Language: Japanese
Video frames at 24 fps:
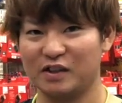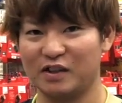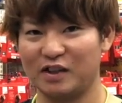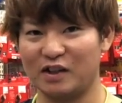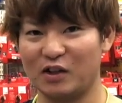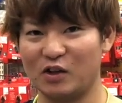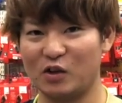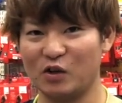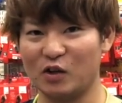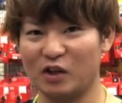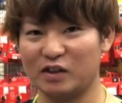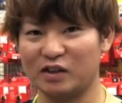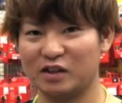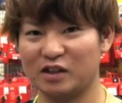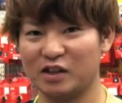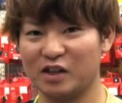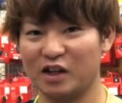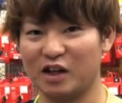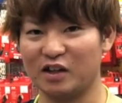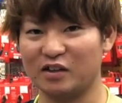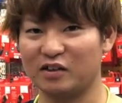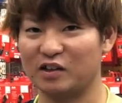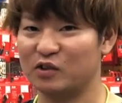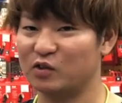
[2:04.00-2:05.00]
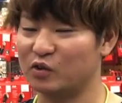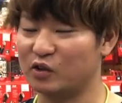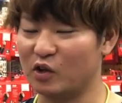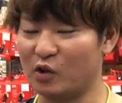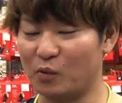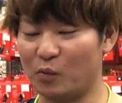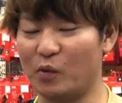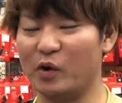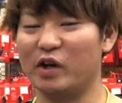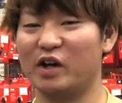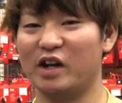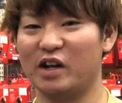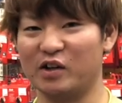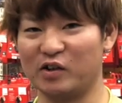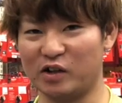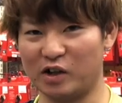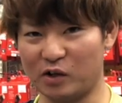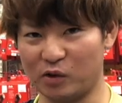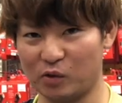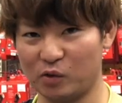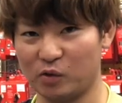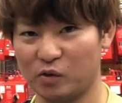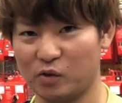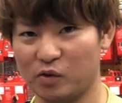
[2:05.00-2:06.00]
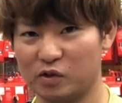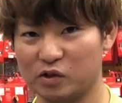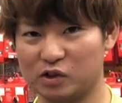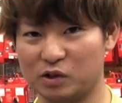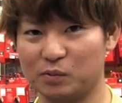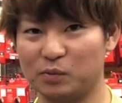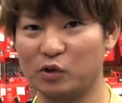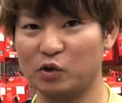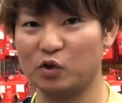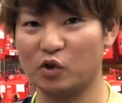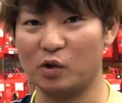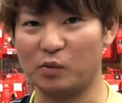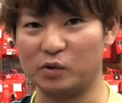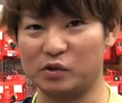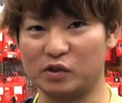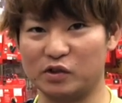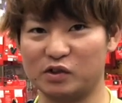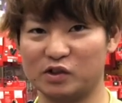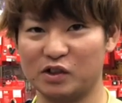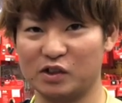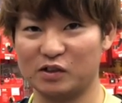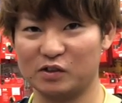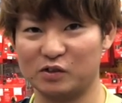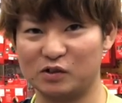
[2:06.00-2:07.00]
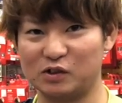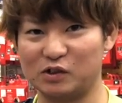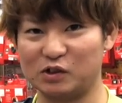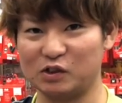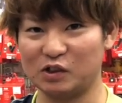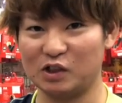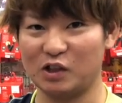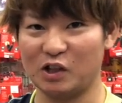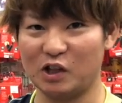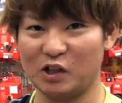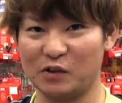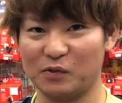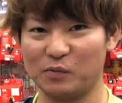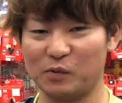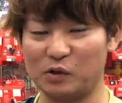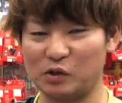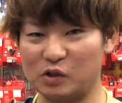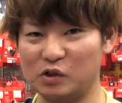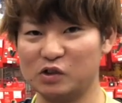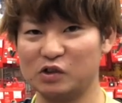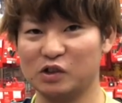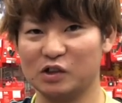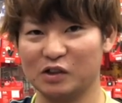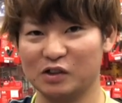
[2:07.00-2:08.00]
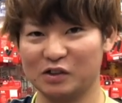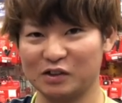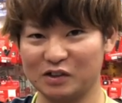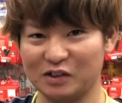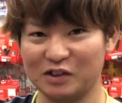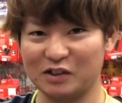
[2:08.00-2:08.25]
野球やってなかった人には思えないぐらいマジか素振りとかも全然普通にもう全然いっ